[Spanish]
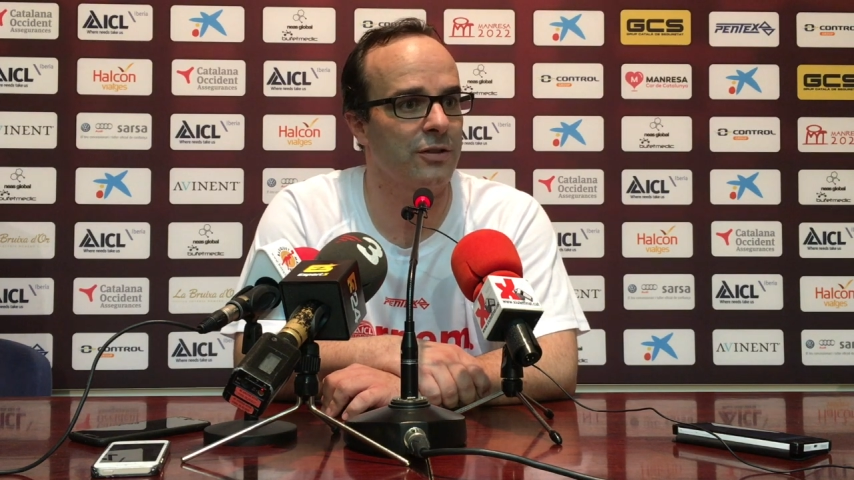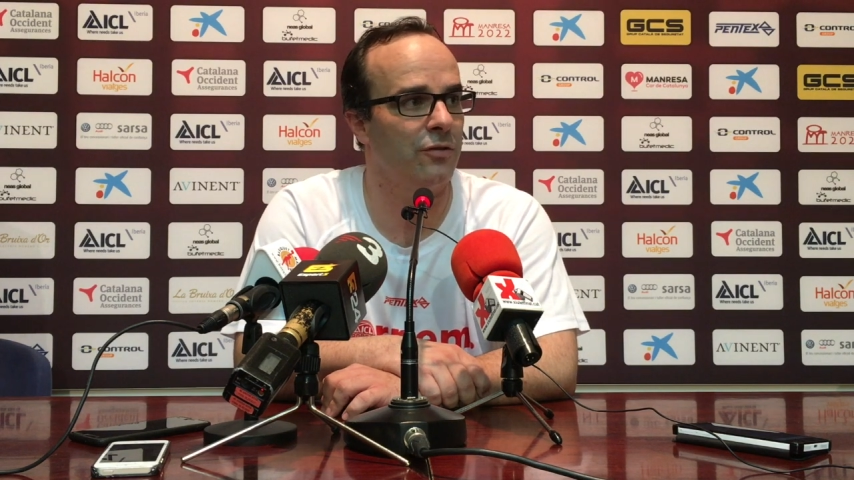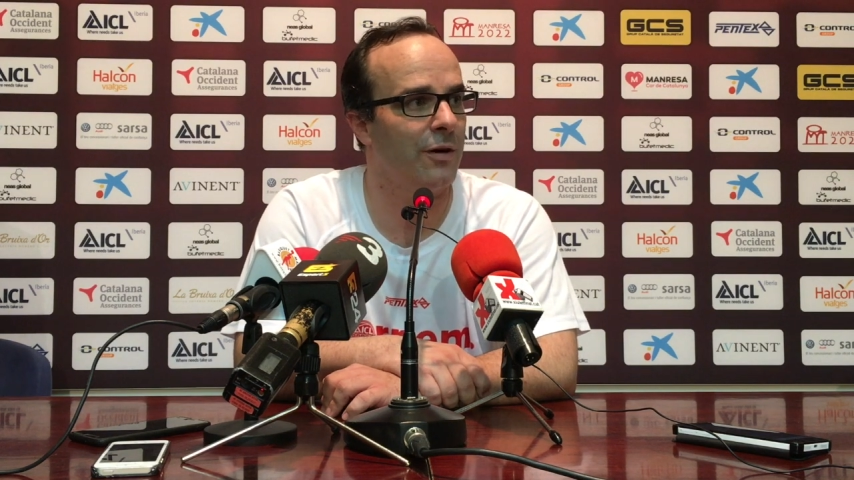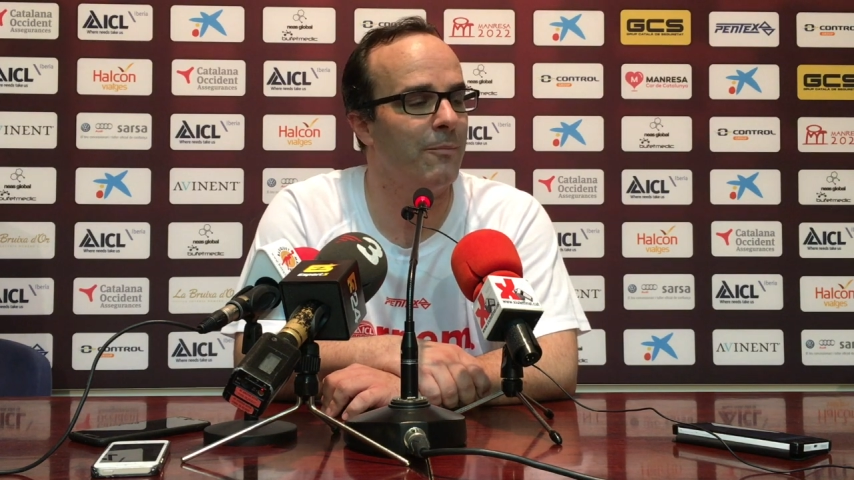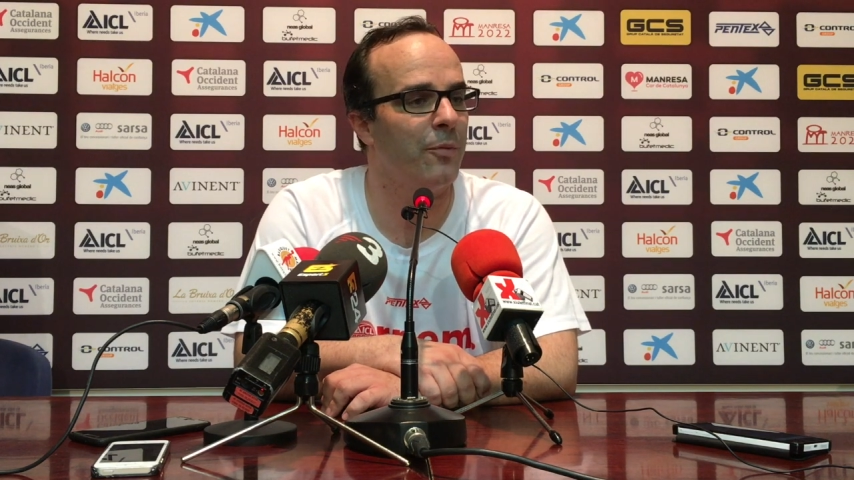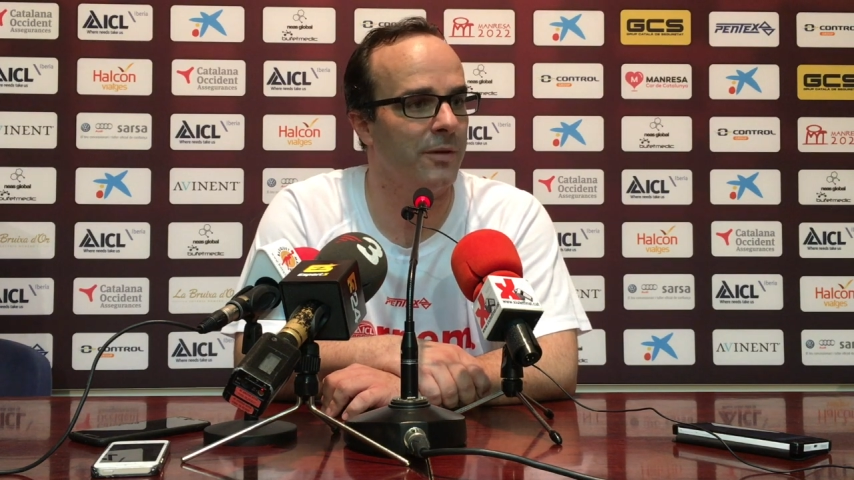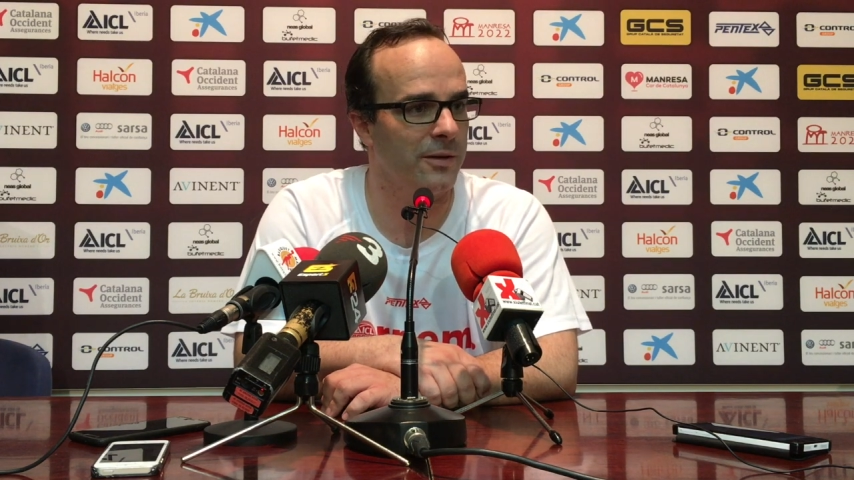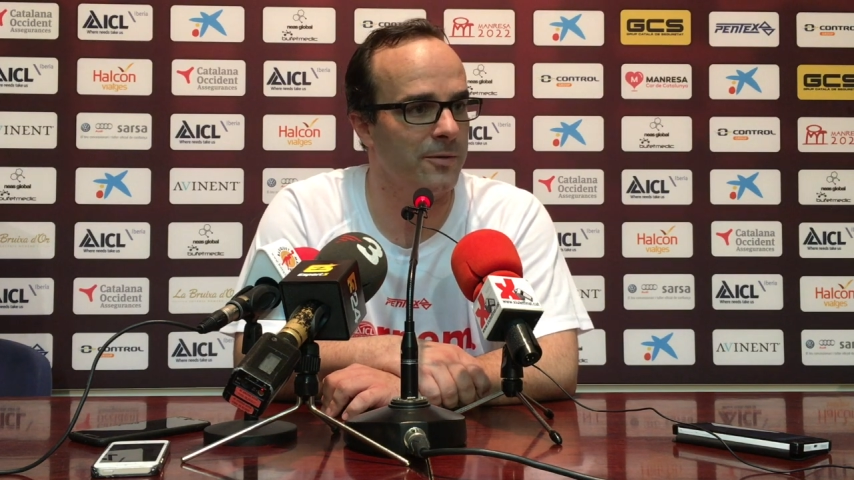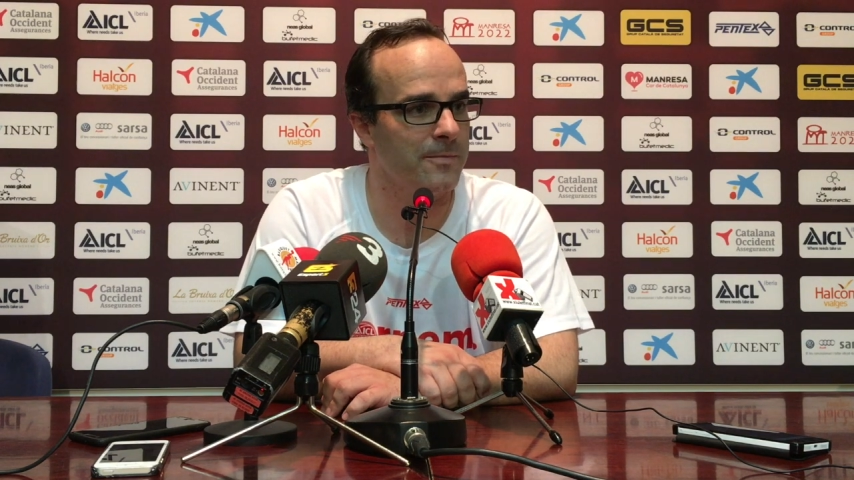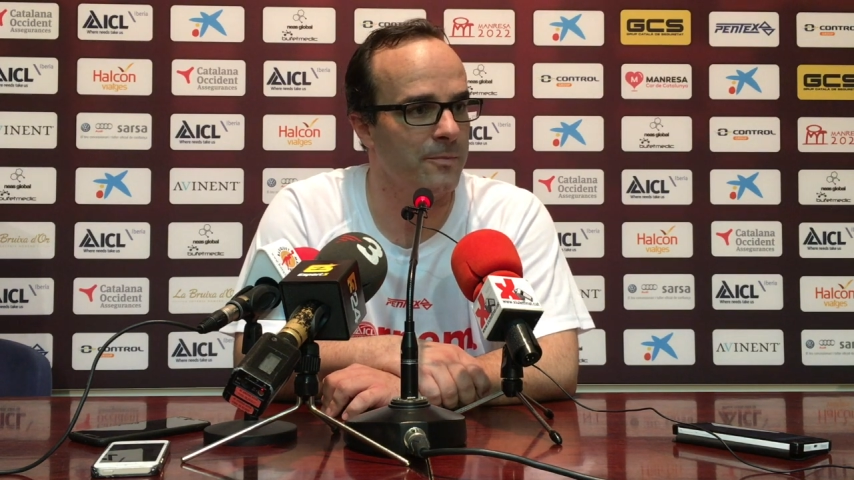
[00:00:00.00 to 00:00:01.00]
que no han
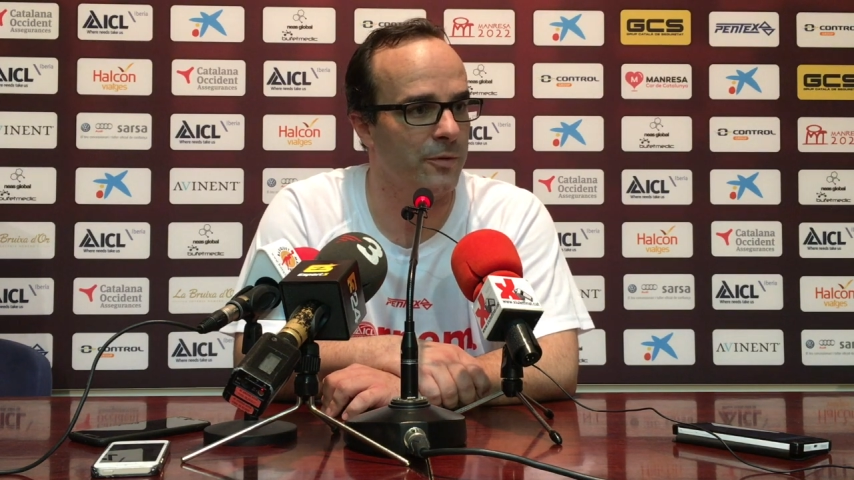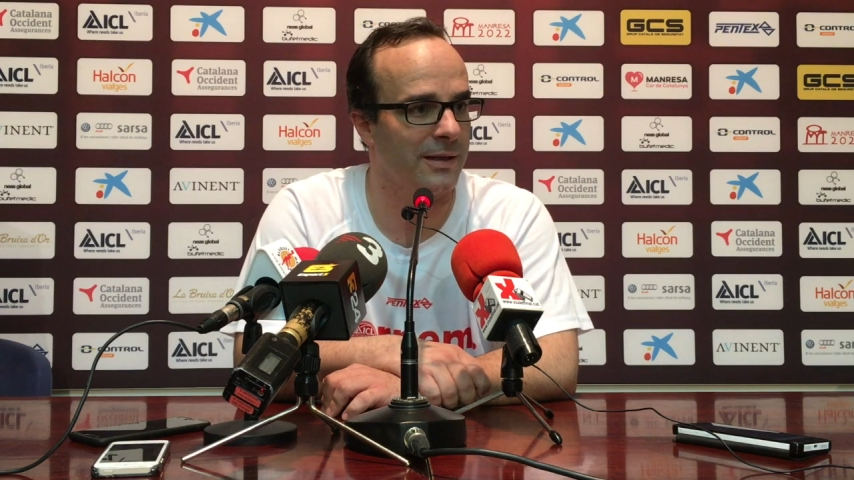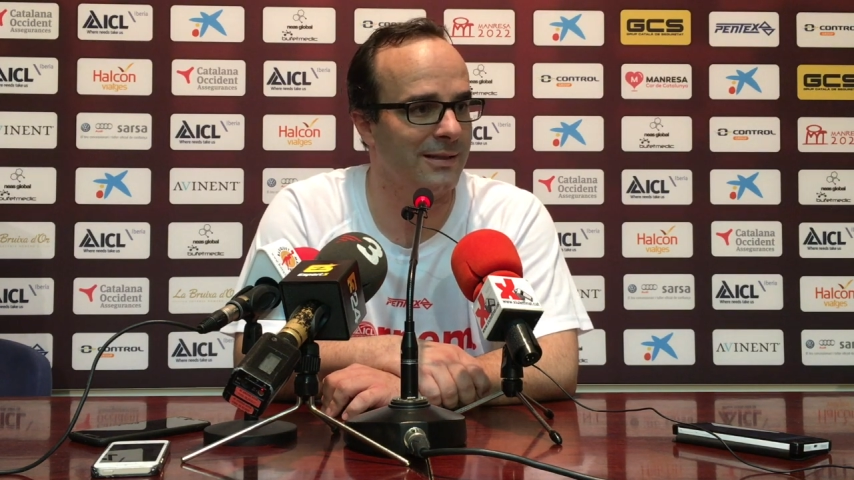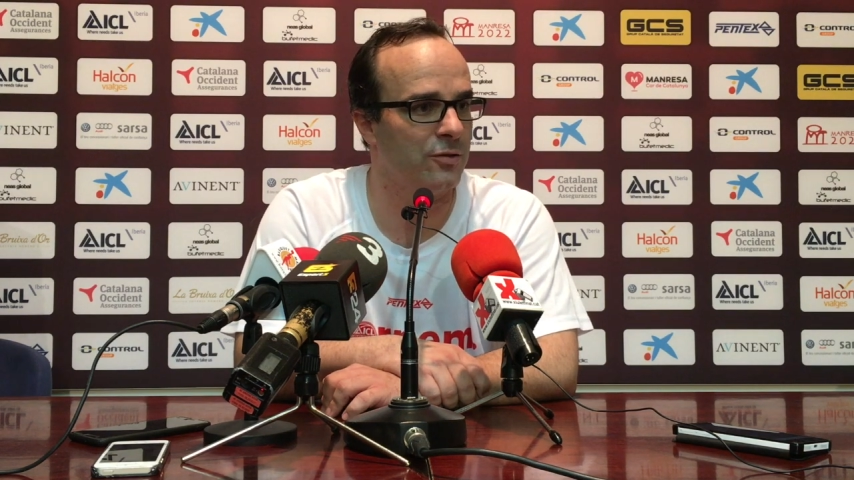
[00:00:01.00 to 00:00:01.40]
podido, porque